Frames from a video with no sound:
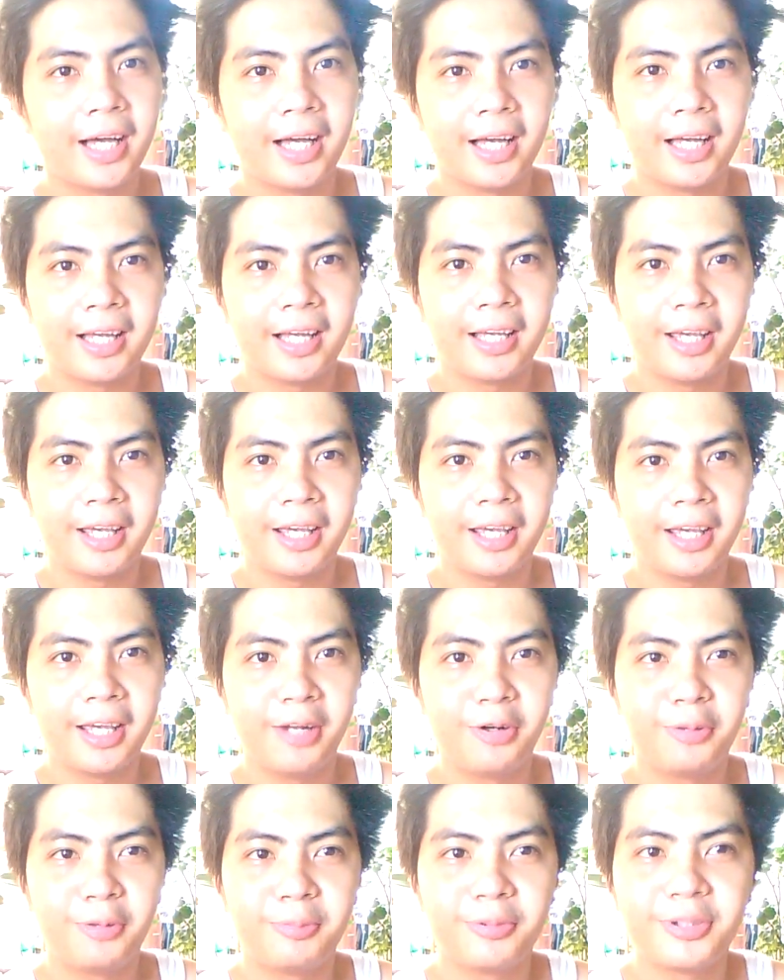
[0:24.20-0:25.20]
Uh,
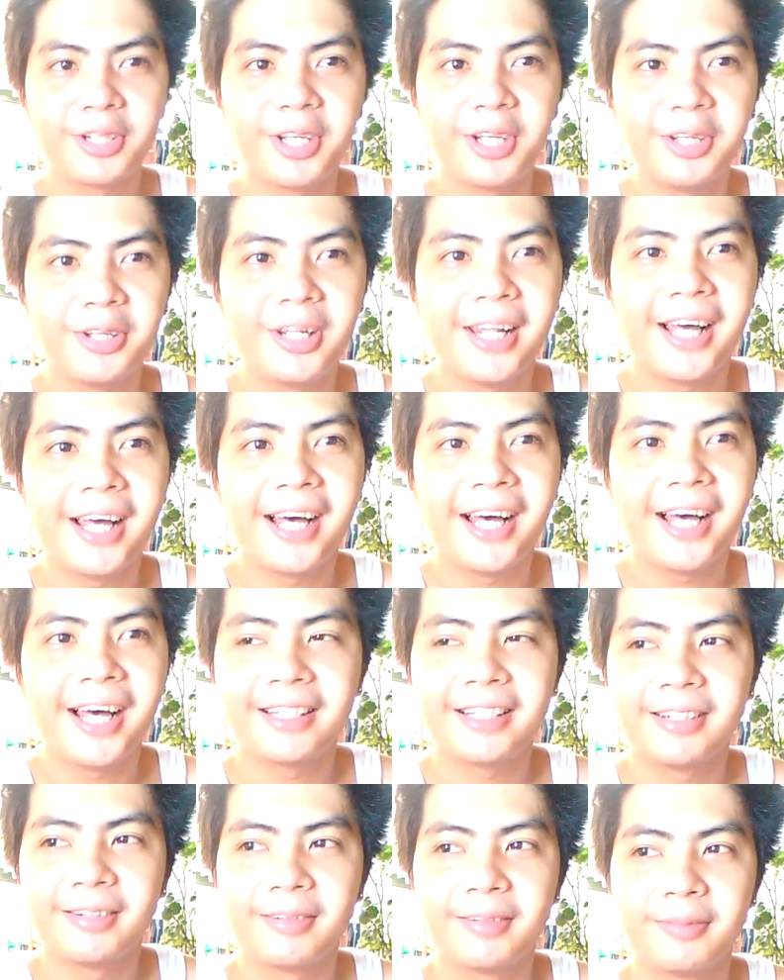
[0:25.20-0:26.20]
hello po sa inyong
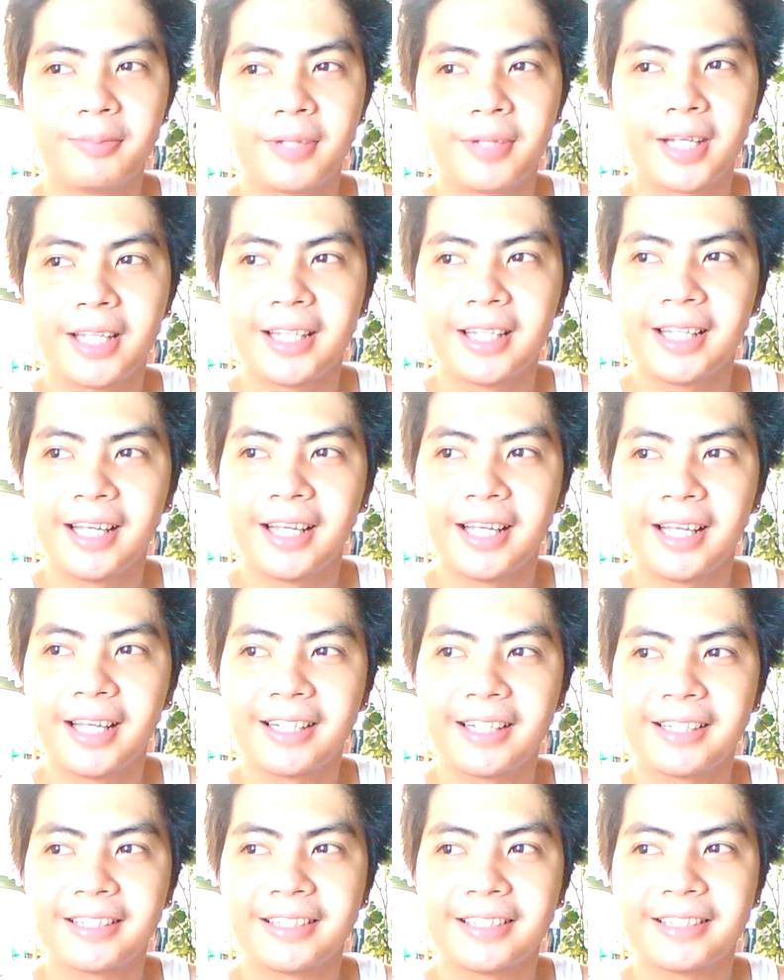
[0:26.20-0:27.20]
lahat.
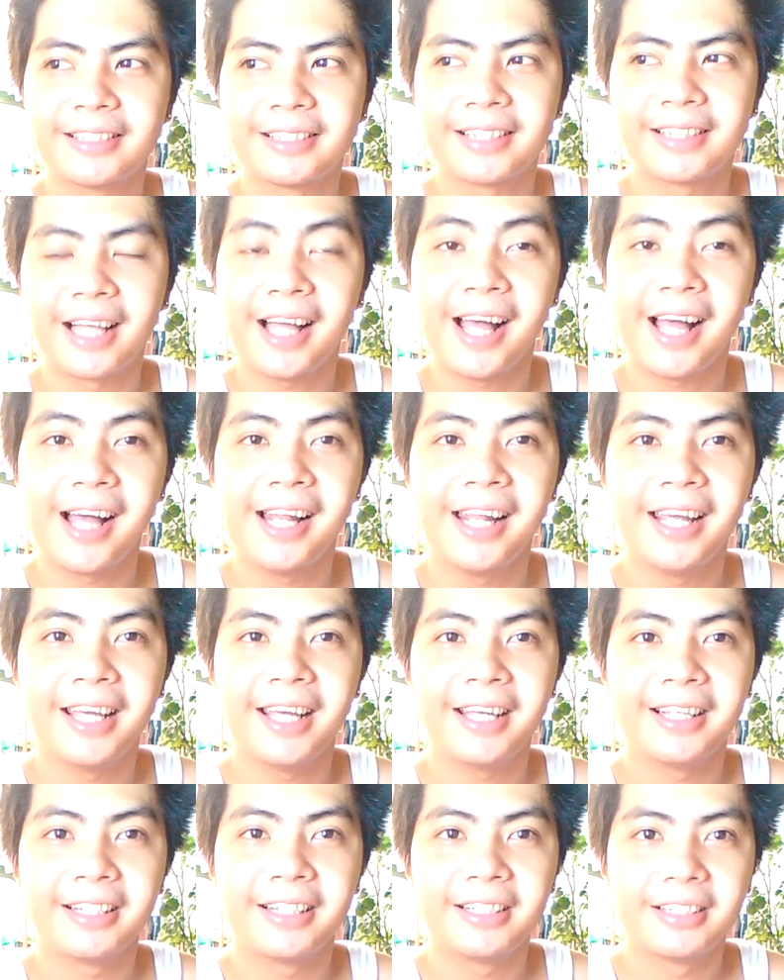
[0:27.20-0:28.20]
Magandang
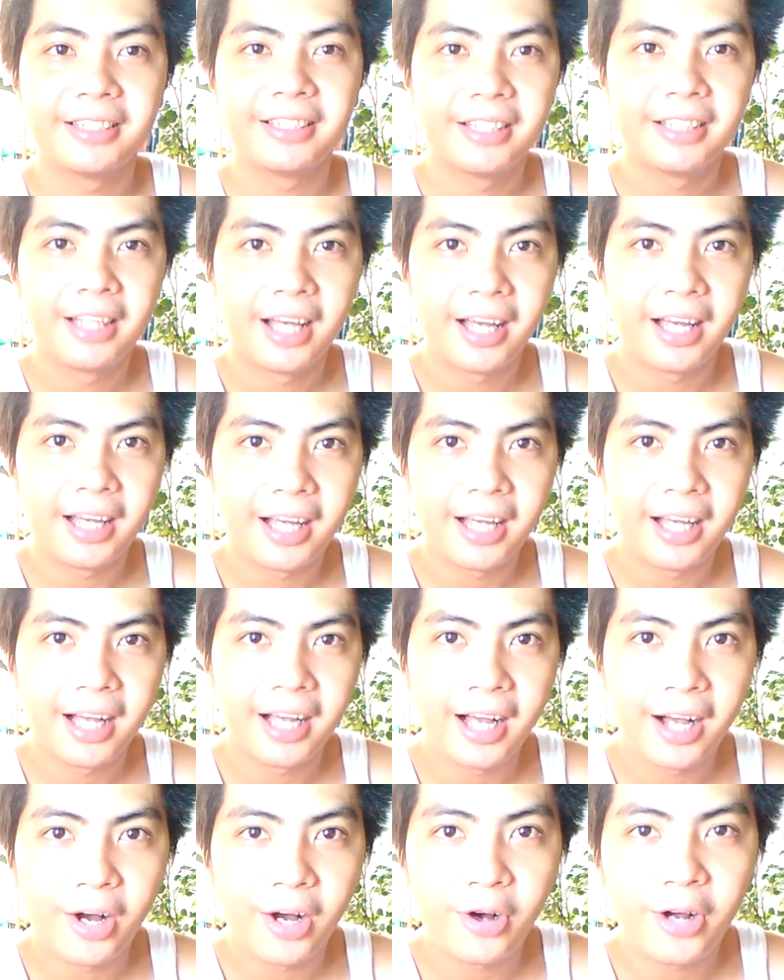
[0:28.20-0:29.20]
tanghali.
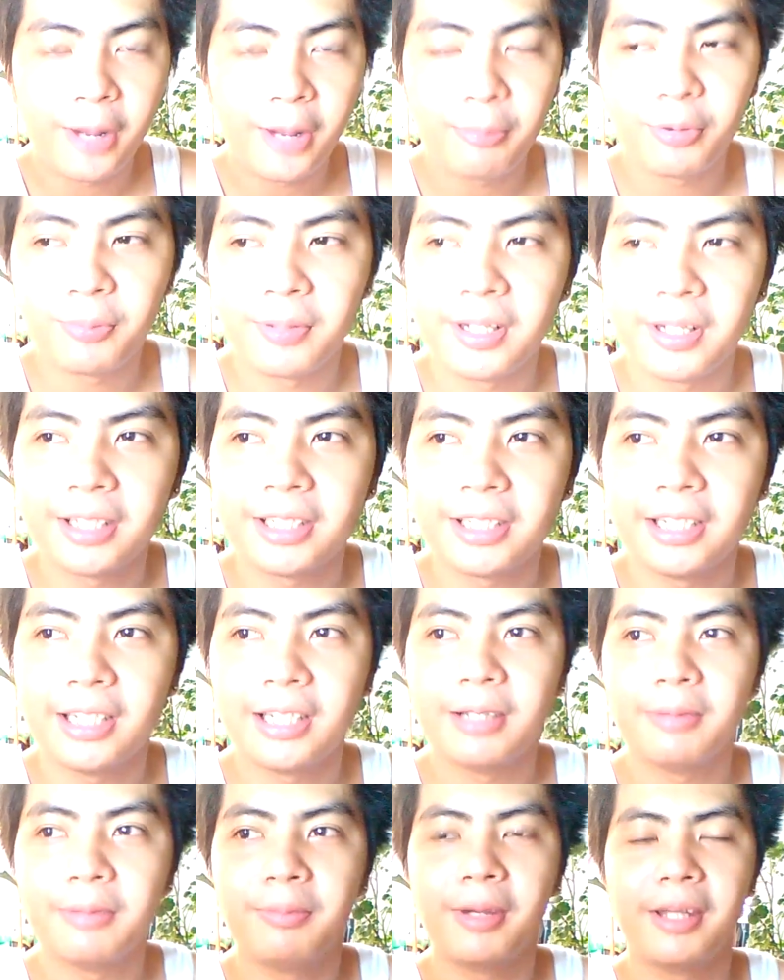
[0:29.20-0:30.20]
Ako nga po pala
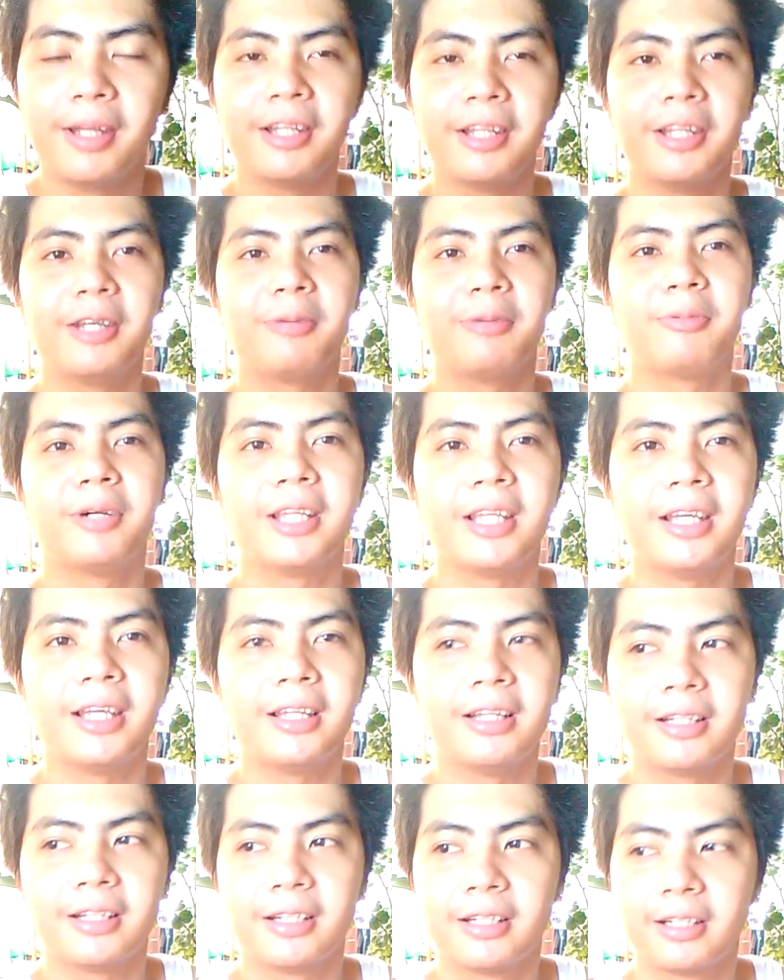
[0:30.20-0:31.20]
si Benedict
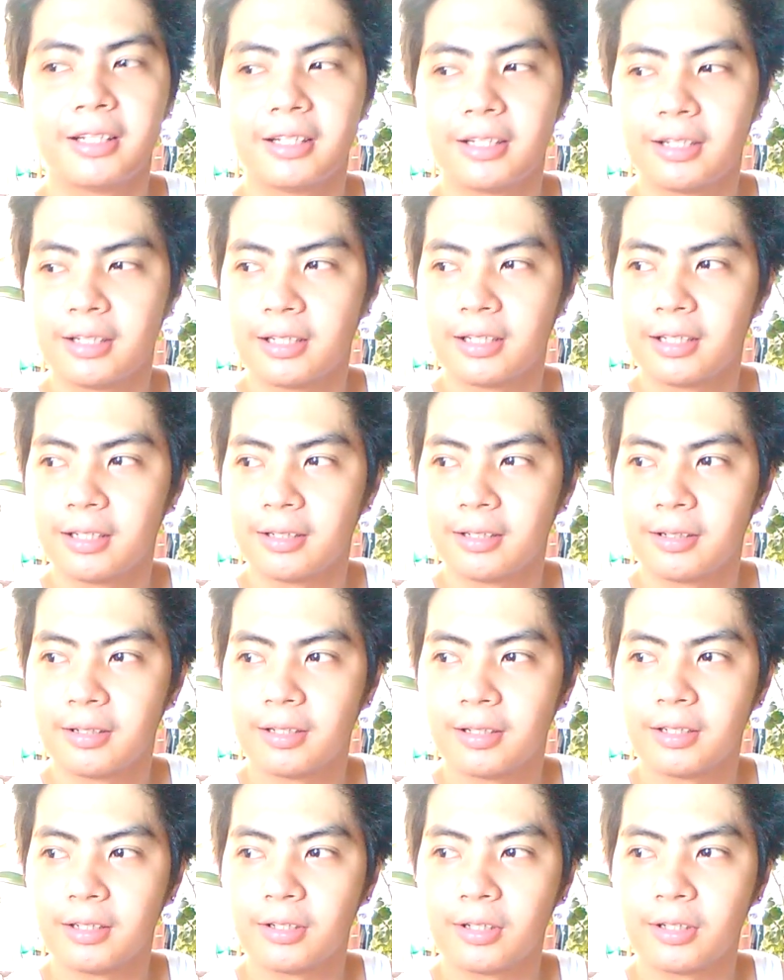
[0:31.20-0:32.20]
Martin,
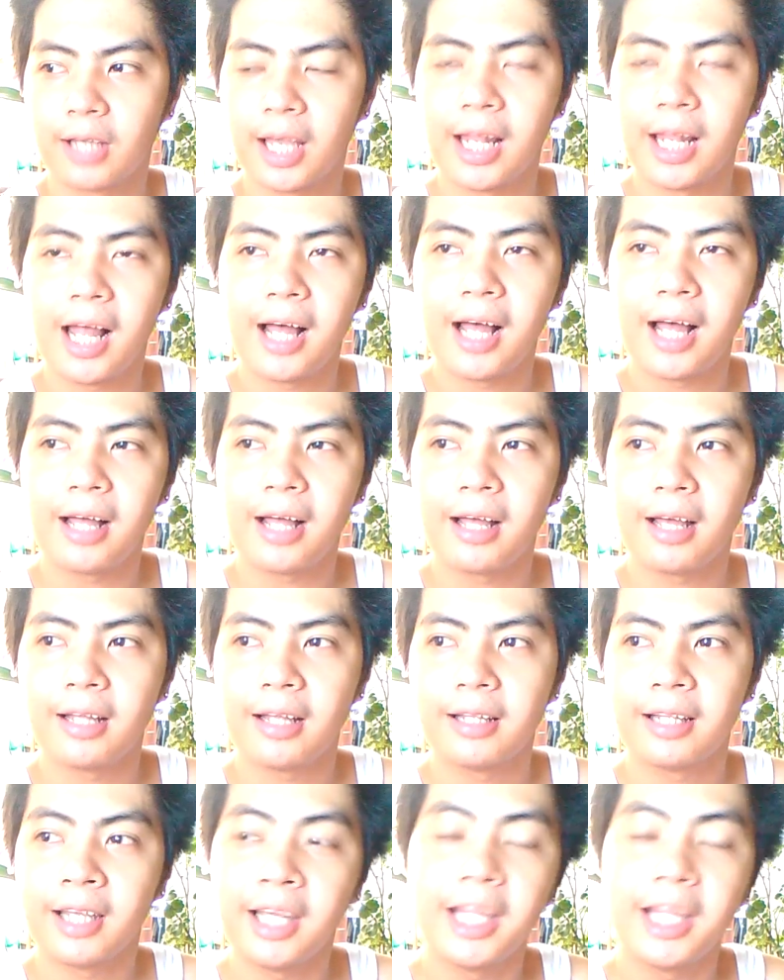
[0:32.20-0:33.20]
kailang
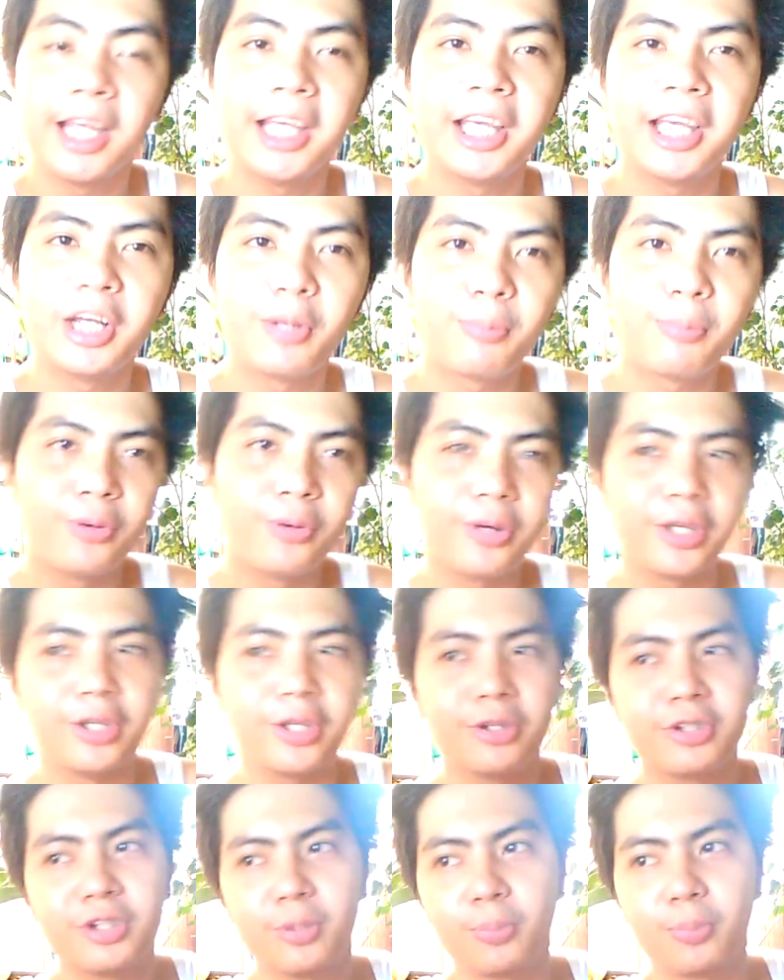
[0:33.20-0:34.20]
hinihingi ko po
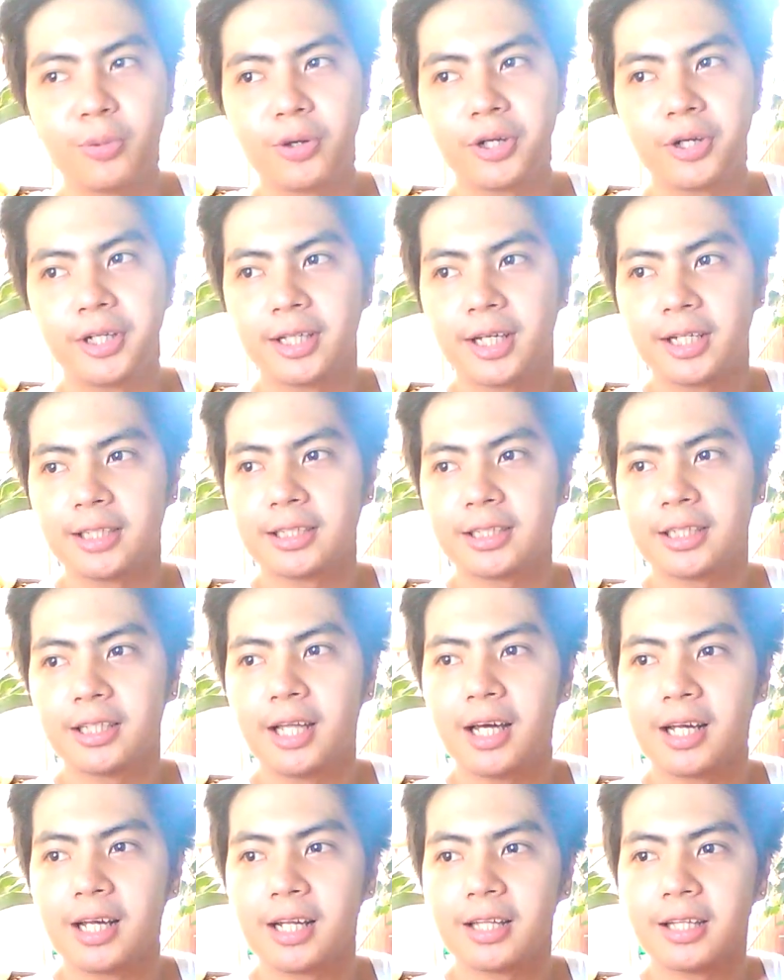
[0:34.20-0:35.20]
ang inyong suporta sa
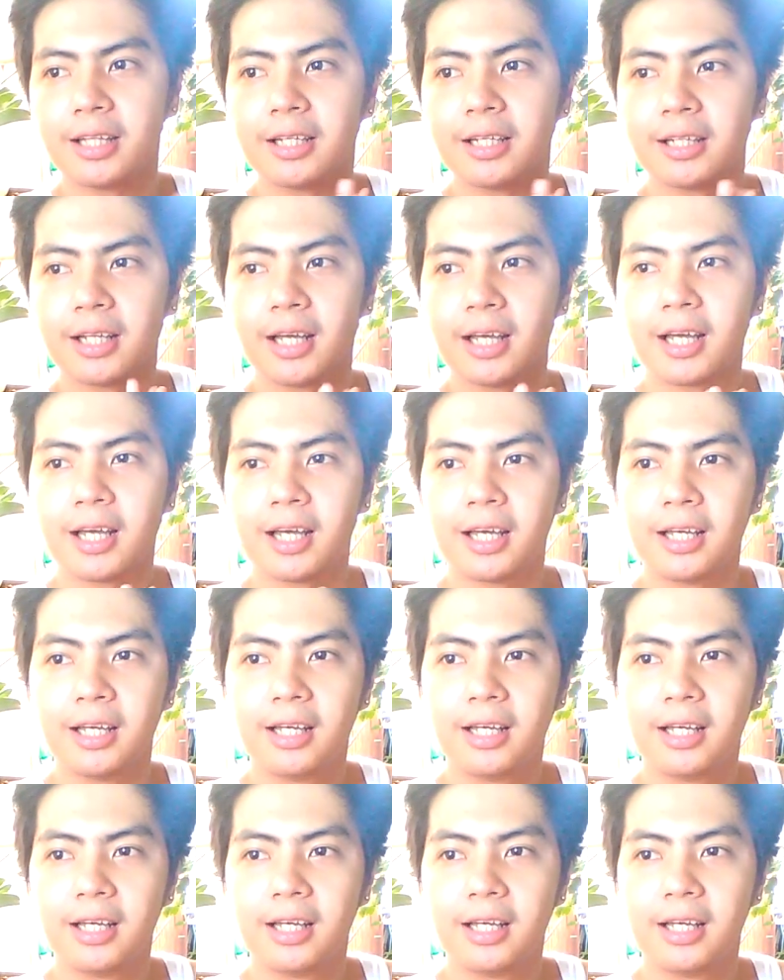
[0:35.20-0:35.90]
darating na